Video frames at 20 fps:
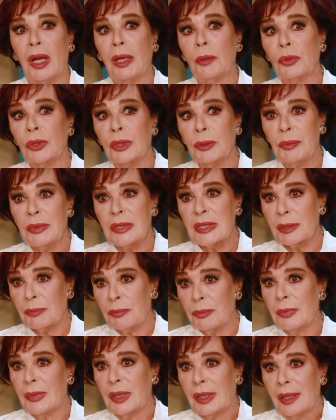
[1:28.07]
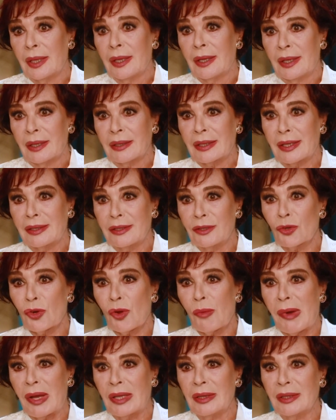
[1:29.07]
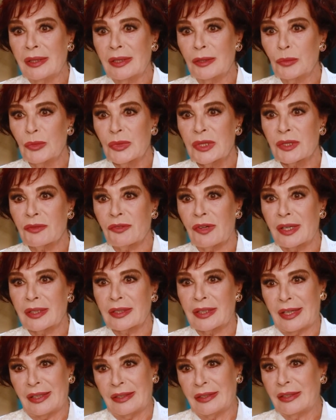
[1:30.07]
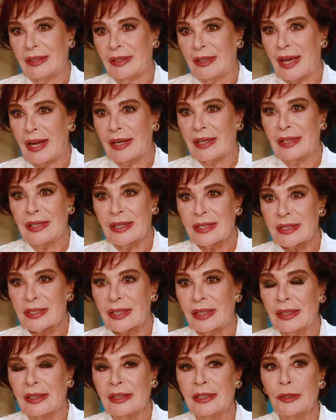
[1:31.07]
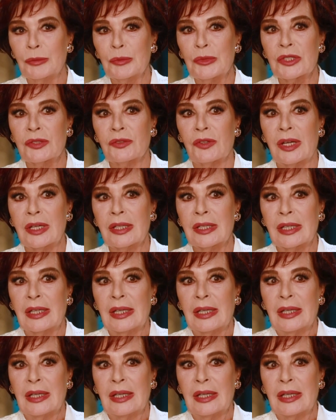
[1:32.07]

Halbuki bizim kendi romanlarımız var, kendi yerli yazarlarımız var.